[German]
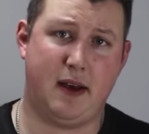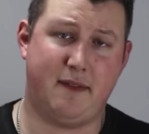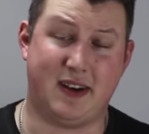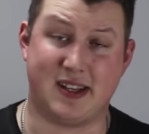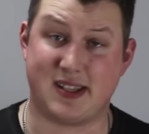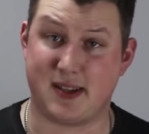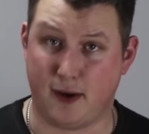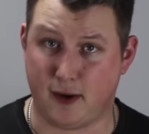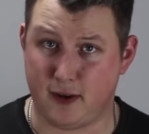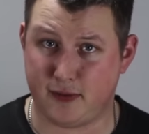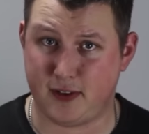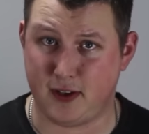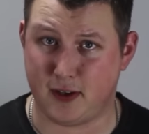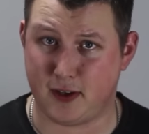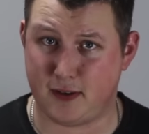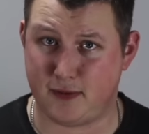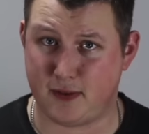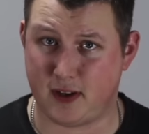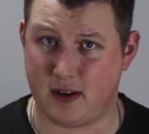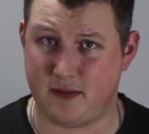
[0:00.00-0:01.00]
Was erhofft ihr
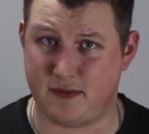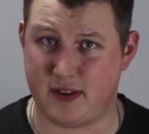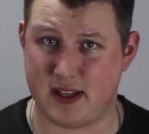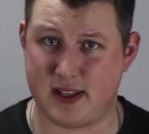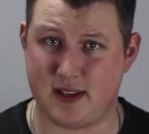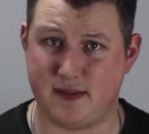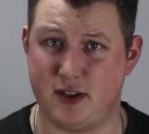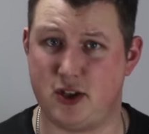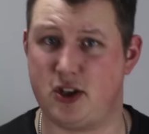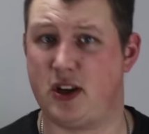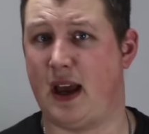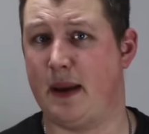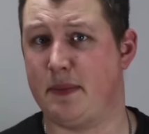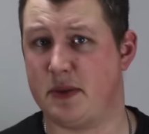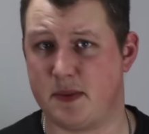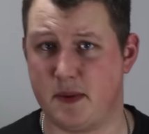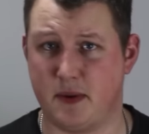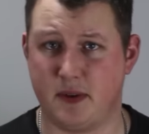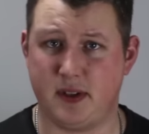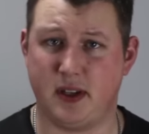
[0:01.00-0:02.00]
euch von dem Festival?
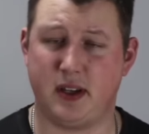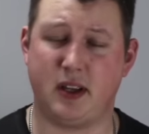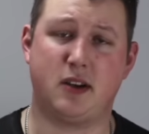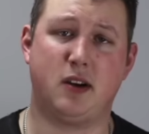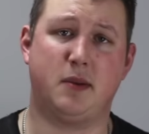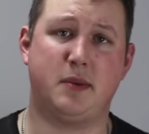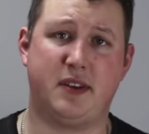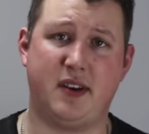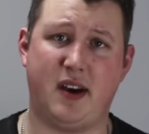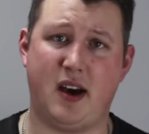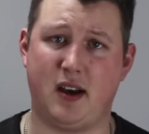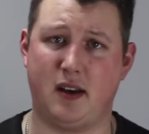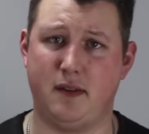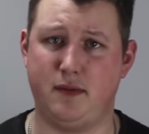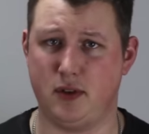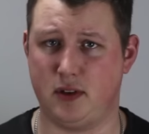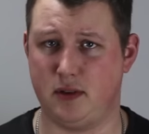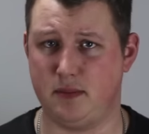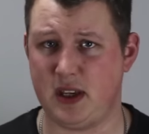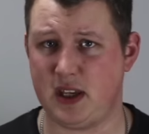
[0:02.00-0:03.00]
Schreibt es mir unten in die
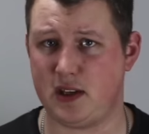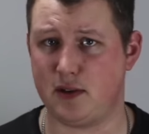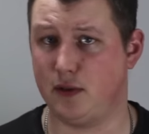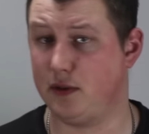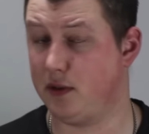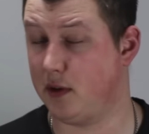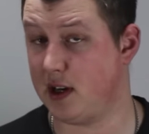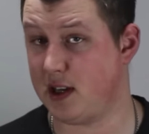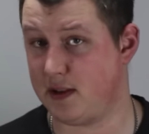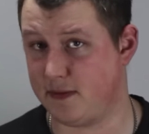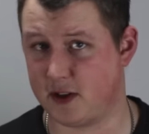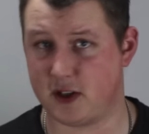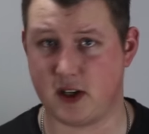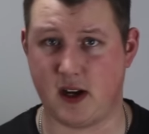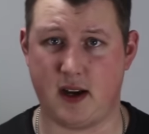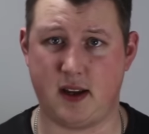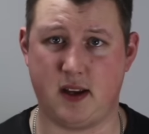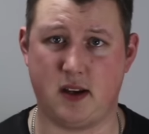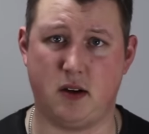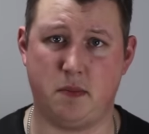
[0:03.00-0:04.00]
Kommentare. Würde mich und euch
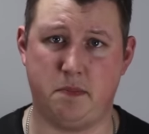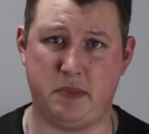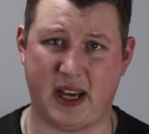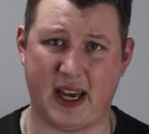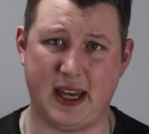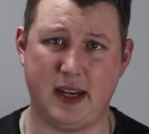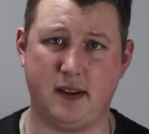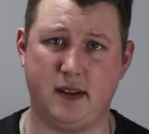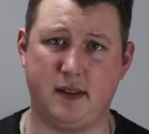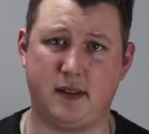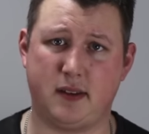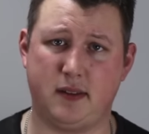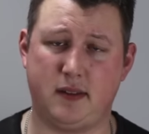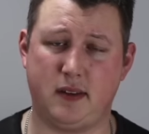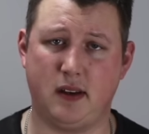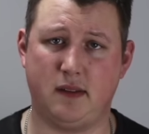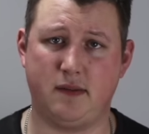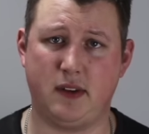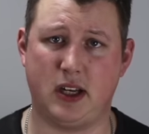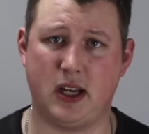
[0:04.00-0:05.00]
wahrscheinlich auch brennend
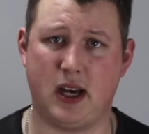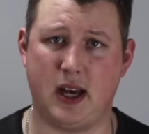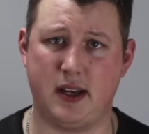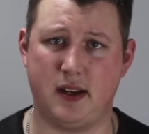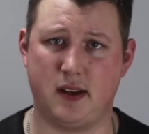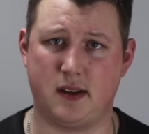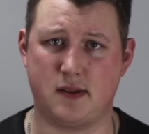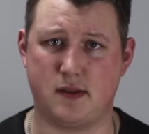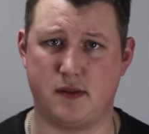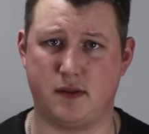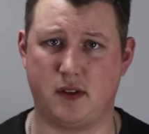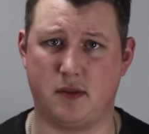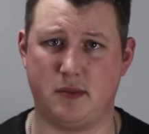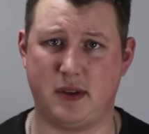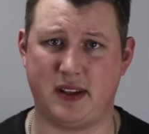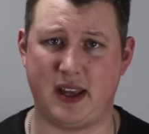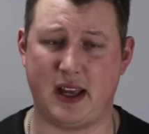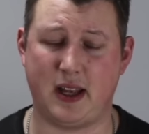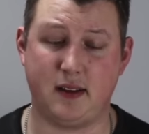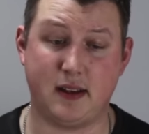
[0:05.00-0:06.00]
interessieren, wie da andere so
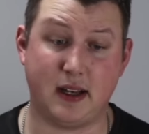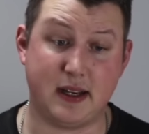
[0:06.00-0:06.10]
drüber denken.